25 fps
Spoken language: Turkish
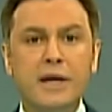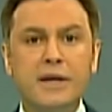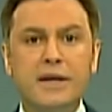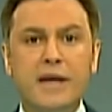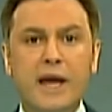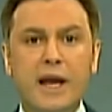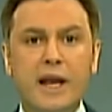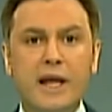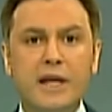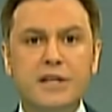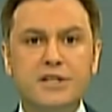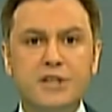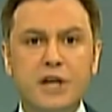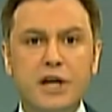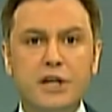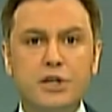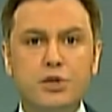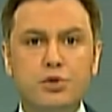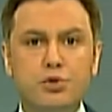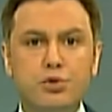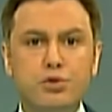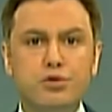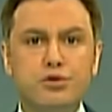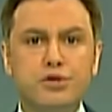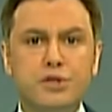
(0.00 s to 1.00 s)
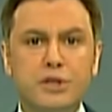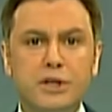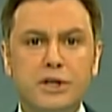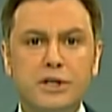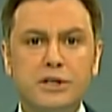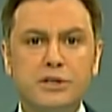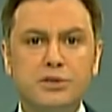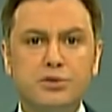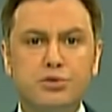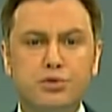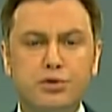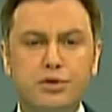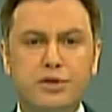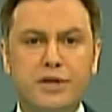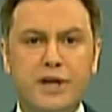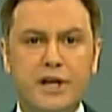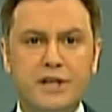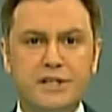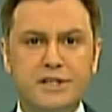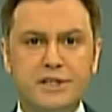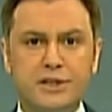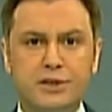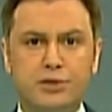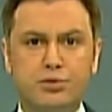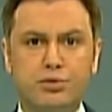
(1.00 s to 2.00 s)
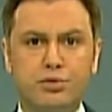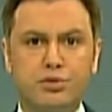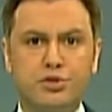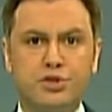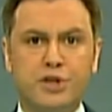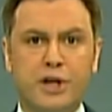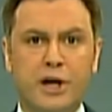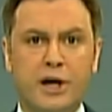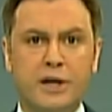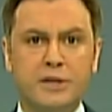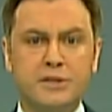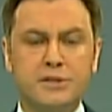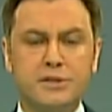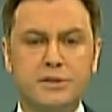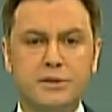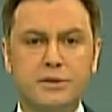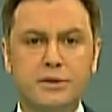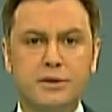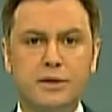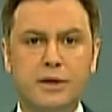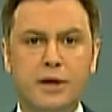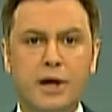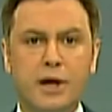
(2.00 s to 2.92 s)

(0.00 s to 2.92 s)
gelecek yüzyılın Türkiye'sini kuracağız.